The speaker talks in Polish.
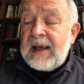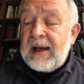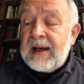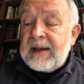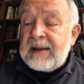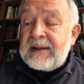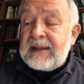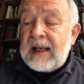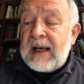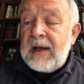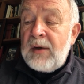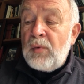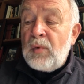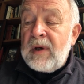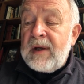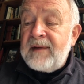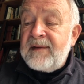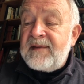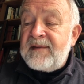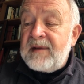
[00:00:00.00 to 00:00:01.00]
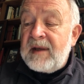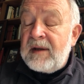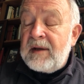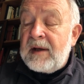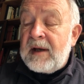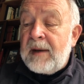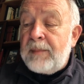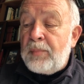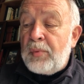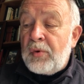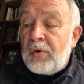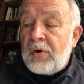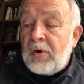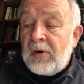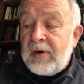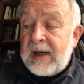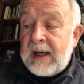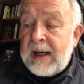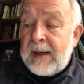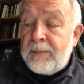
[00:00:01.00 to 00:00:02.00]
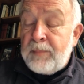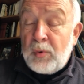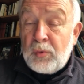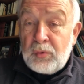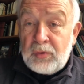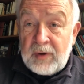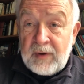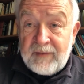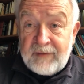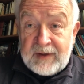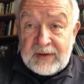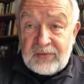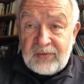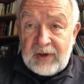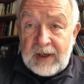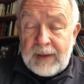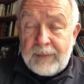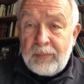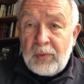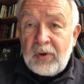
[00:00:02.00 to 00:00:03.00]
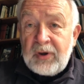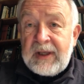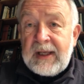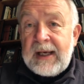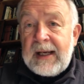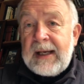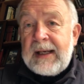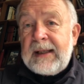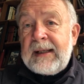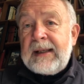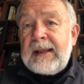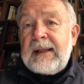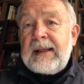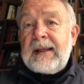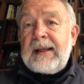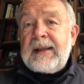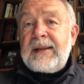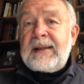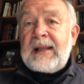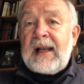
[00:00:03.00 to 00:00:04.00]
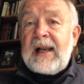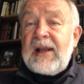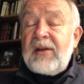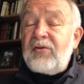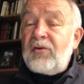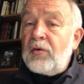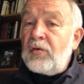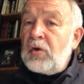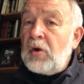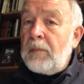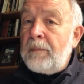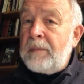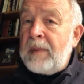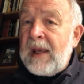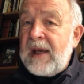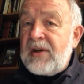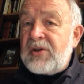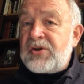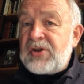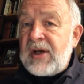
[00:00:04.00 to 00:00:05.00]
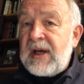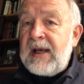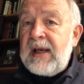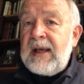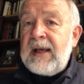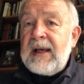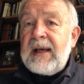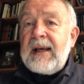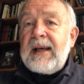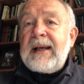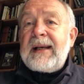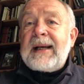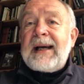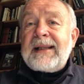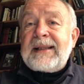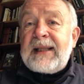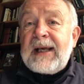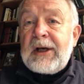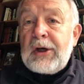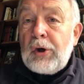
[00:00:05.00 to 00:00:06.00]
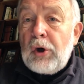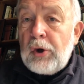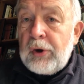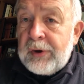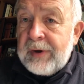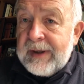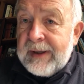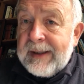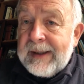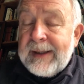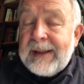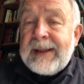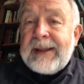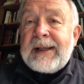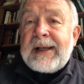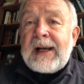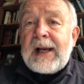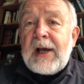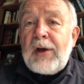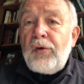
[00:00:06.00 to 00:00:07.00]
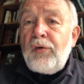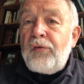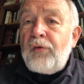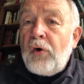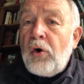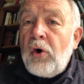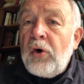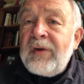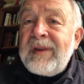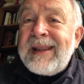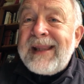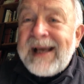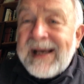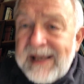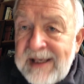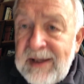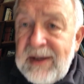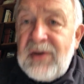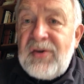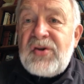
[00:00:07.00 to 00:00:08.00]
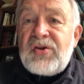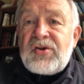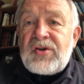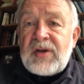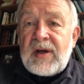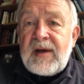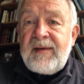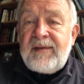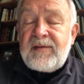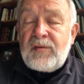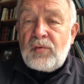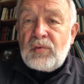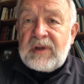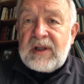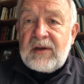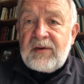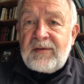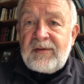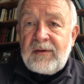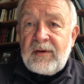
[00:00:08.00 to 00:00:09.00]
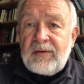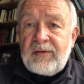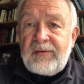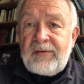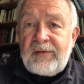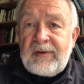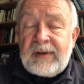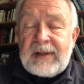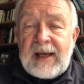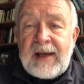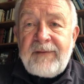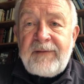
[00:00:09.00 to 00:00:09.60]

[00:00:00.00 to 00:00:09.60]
jak Tajwan, Singapur, Korea Południowa czy Japonia należą do pierwszej kategorii krajów o najniższej skuteczności,